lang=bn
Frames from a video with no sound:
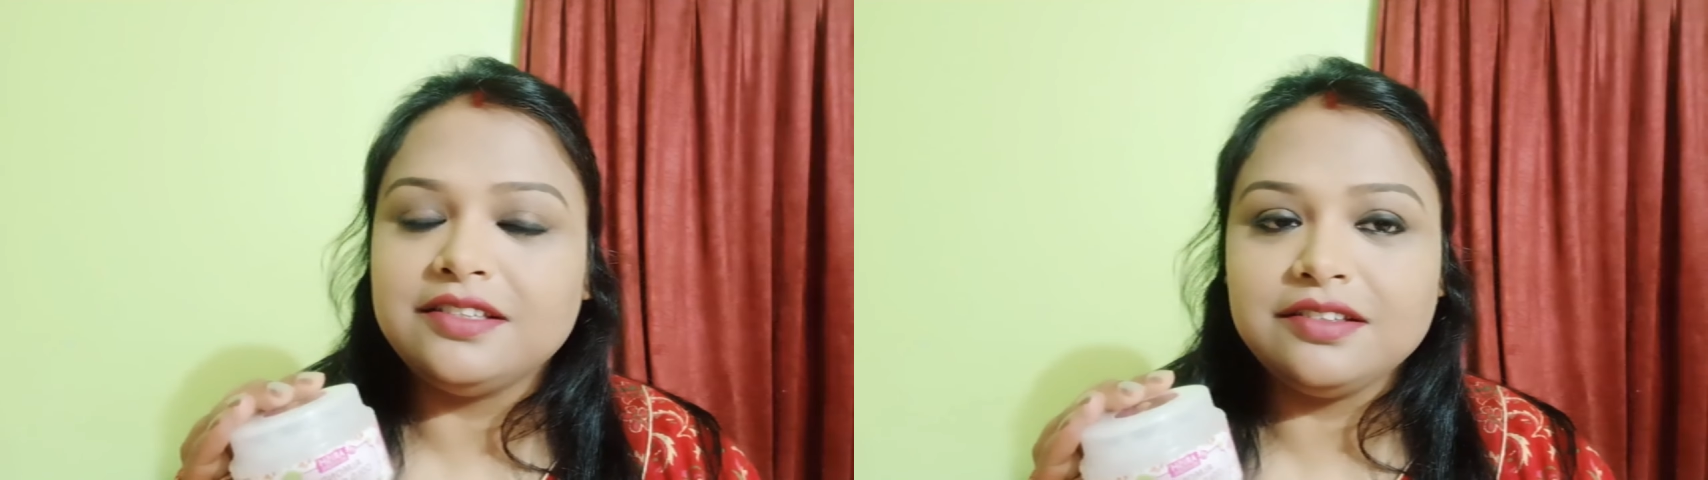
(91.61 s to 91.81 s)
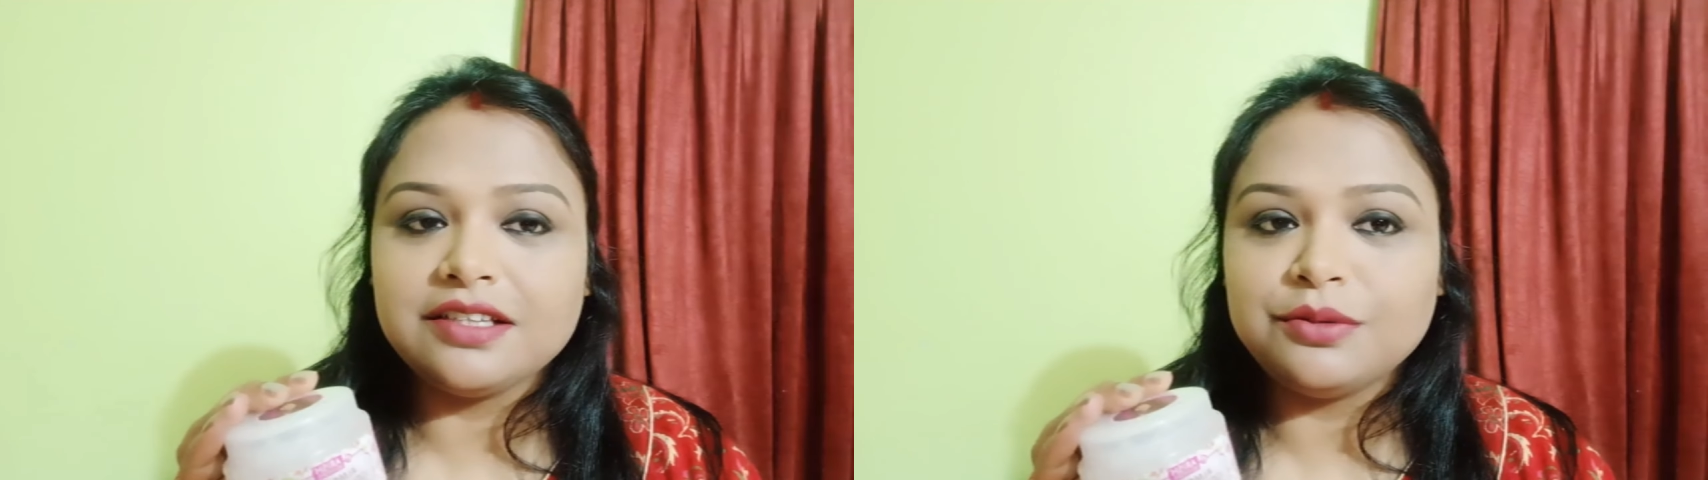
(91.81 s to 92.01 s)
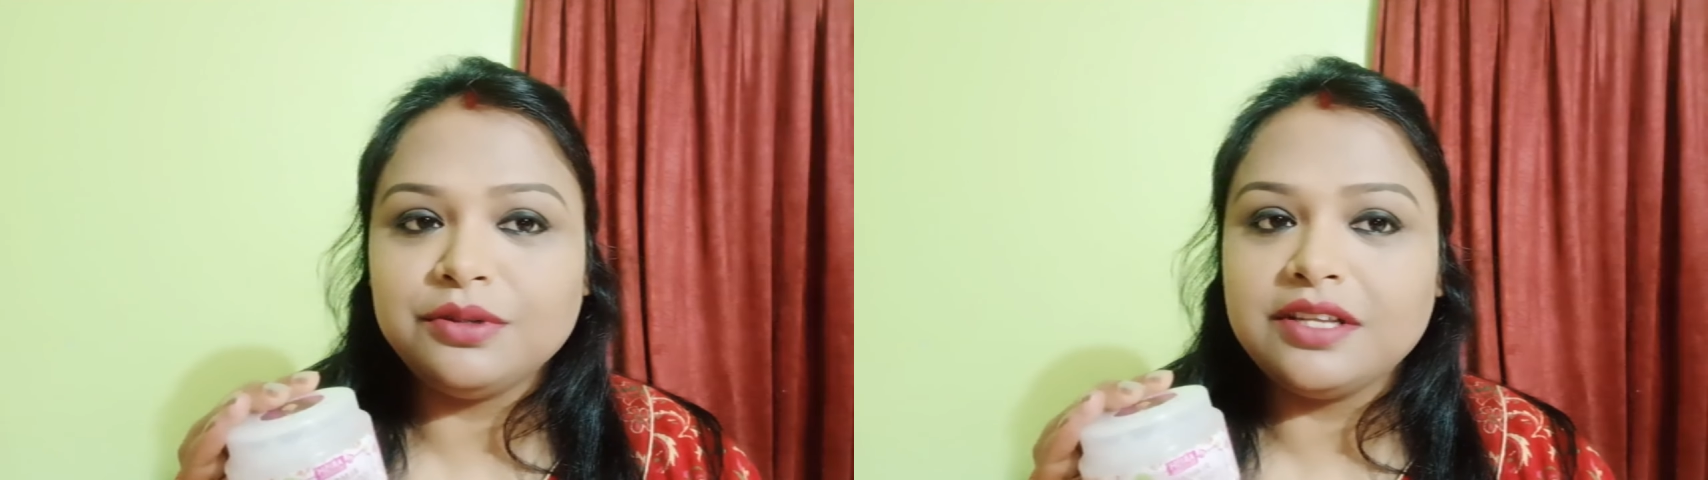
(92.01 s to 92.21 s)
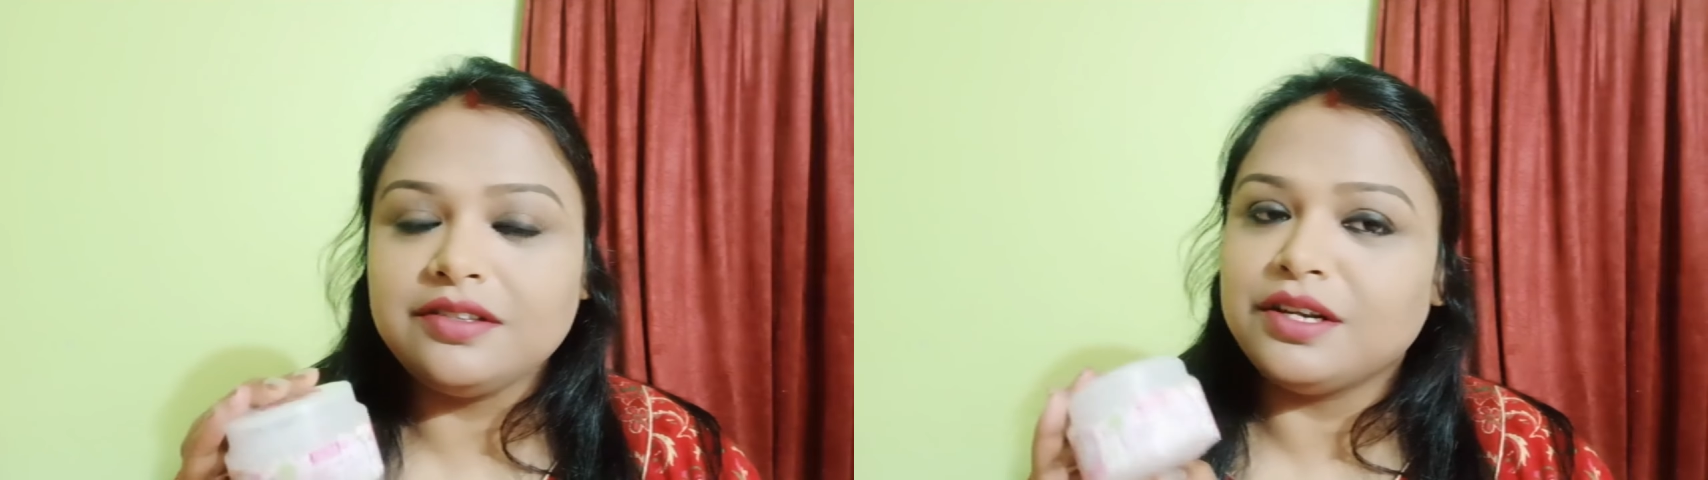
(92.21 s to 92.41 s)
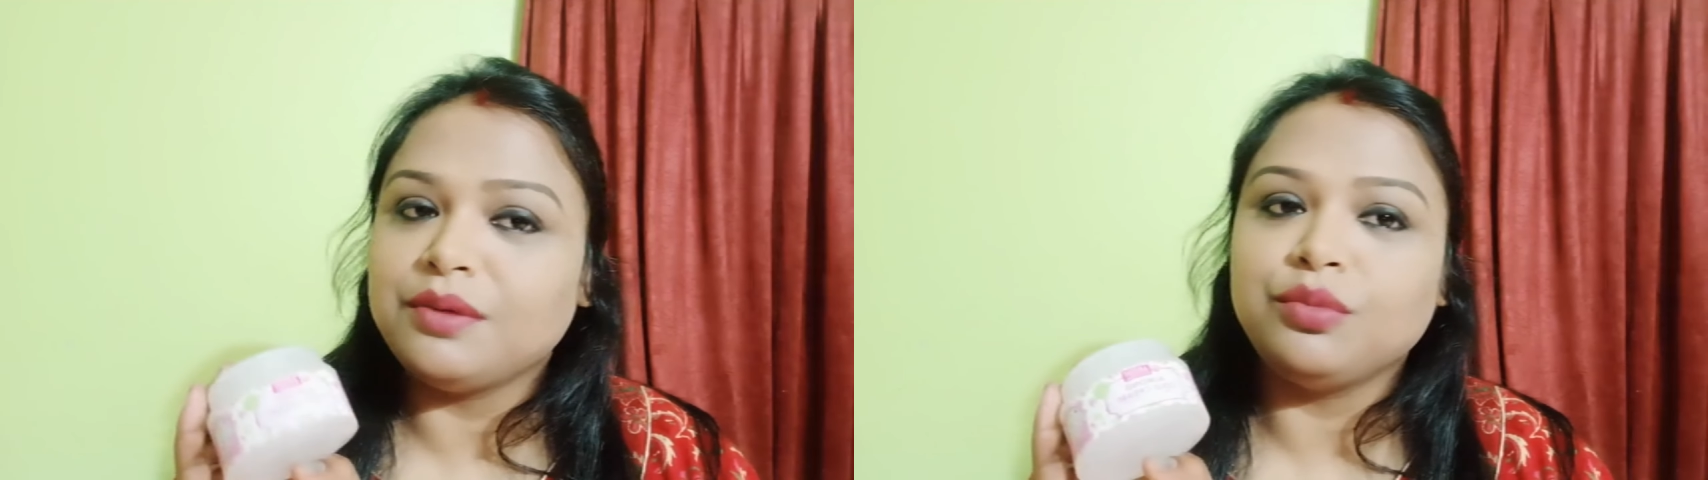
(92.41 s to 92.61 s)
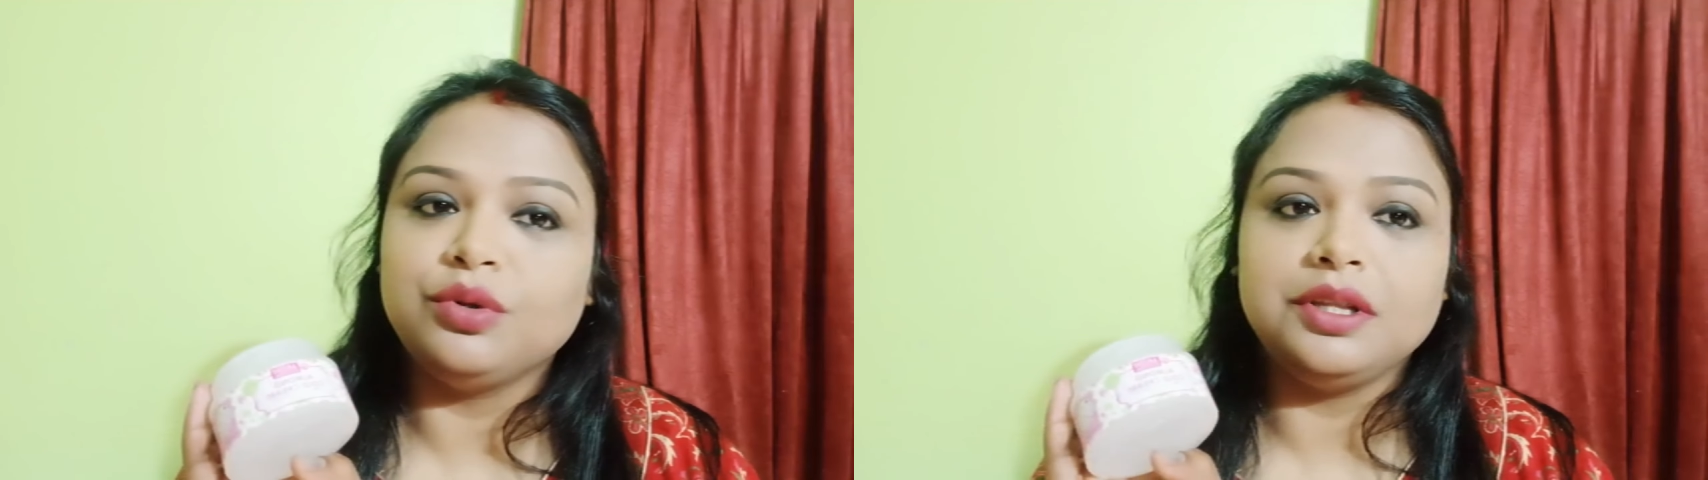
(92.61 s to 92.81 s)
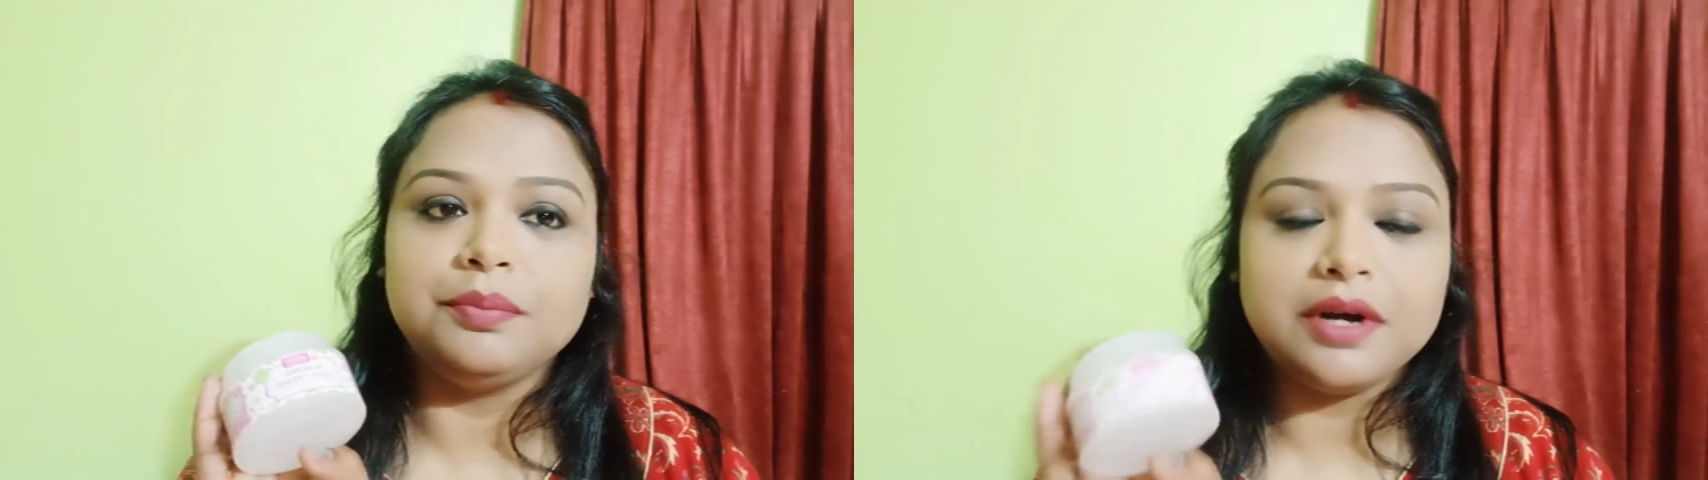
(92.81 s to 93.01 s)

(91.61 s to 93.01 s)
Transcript: ডিসকাউন্ট দেয় সেটা আমি বলতে